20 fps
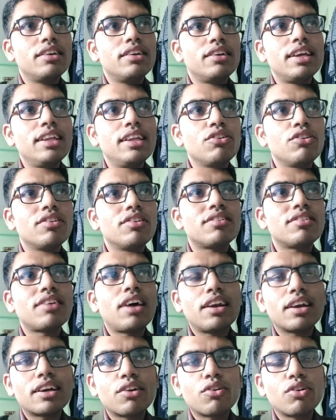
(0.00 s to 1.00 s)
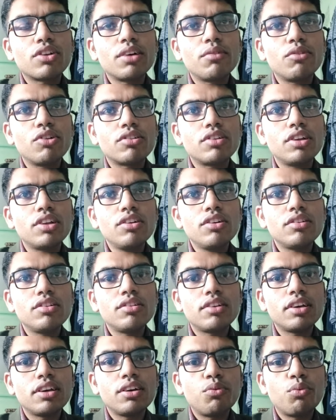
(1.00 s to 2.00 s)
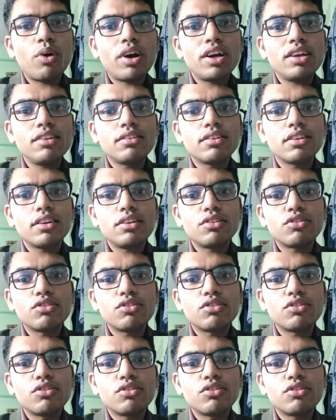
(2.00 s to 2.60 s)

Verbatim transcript: সেই দিন হচ্ছে স্যার একটা কথা বলছিল যে ওয়ার্ড ইজ